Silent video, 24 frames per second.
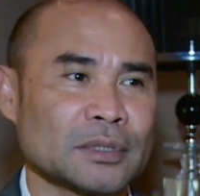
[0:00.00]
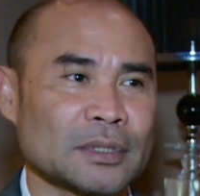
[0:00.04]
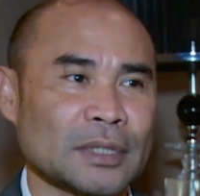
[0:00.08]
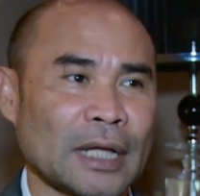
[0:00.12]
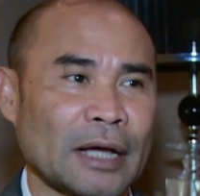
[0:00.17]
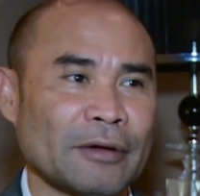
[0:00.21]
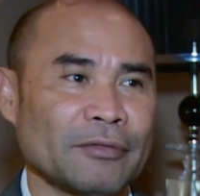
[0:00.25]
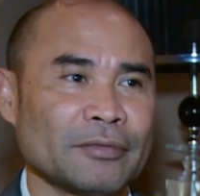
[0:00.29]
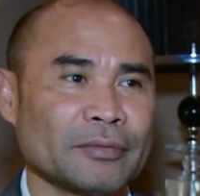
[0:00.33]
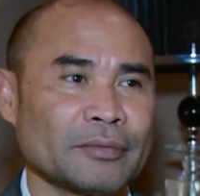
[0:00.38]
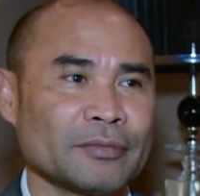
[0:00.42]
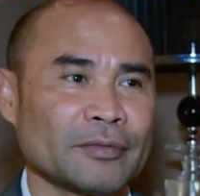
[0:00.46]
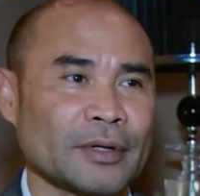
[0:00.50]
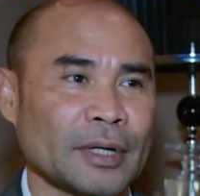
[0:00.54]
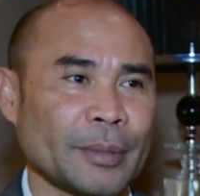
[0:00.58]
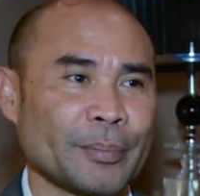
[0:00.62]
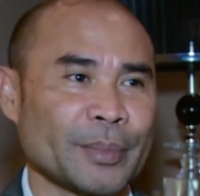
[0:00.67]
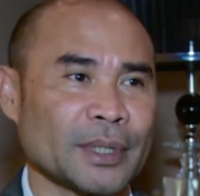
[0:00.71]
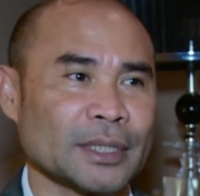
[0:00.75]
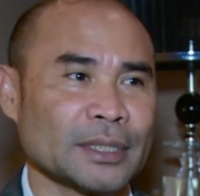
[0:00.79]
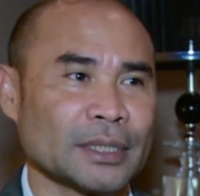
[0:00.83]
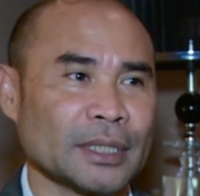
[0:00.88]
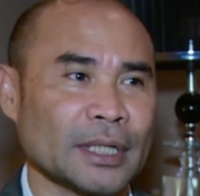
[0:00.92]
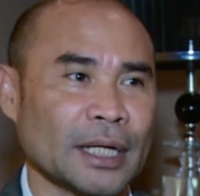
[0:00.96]
staf
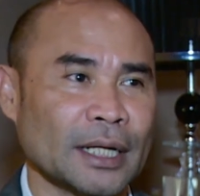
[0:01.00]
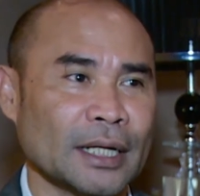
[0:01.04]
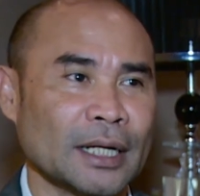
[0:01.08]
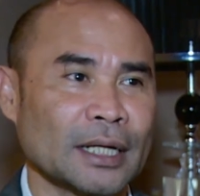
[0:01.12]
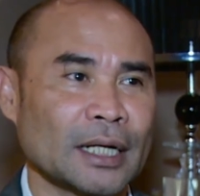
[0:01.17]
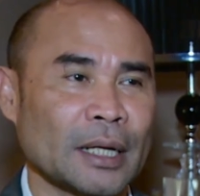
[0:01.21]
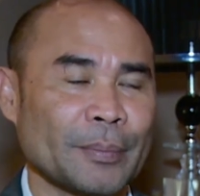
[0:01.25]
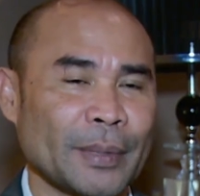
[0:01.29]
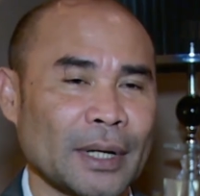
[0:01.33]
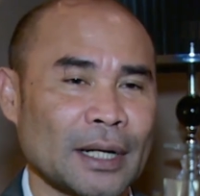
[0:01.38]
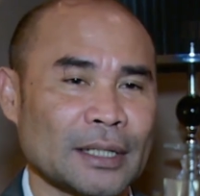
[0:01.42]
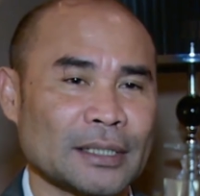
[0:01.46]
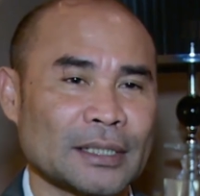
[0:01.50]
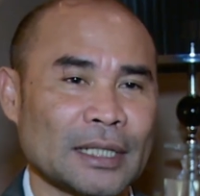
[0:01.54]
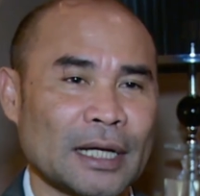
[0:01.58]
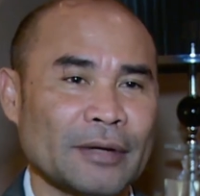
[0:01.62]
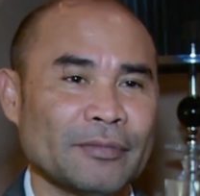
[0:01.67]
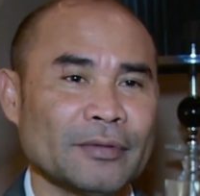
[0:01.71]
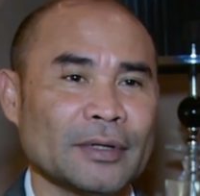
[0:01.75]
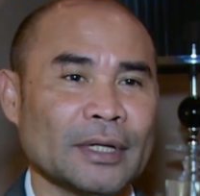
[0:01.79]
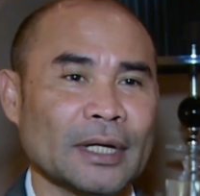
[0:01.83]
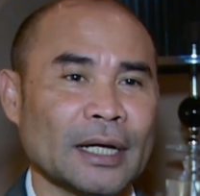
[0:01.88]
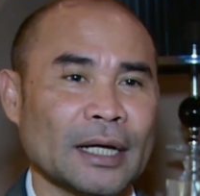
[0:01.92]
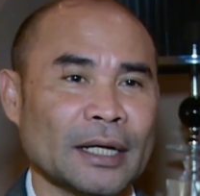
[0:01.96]
kepresidenan, kepala
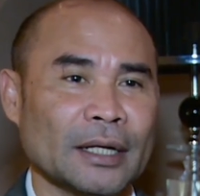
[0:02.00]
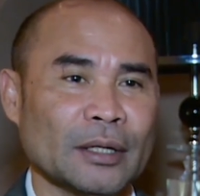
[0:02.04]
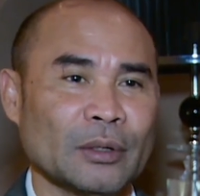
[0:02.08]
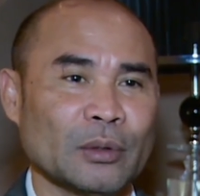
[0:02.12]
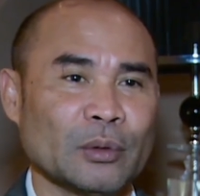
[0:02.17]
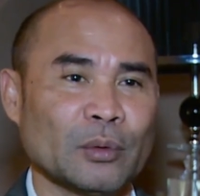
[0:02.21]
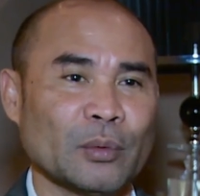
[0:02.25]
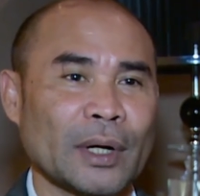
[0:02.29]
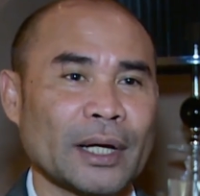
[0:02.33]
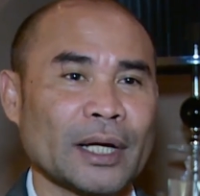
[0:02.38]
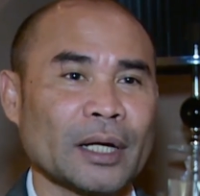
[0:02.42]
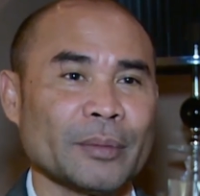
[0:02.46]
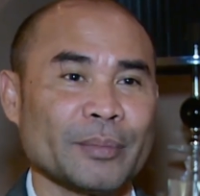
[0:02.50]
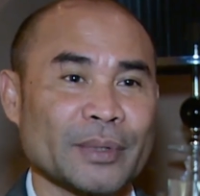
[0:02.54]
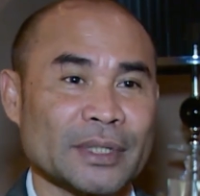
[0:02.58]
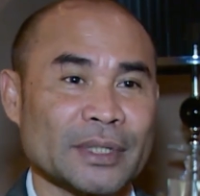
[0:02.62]
staf dan wakil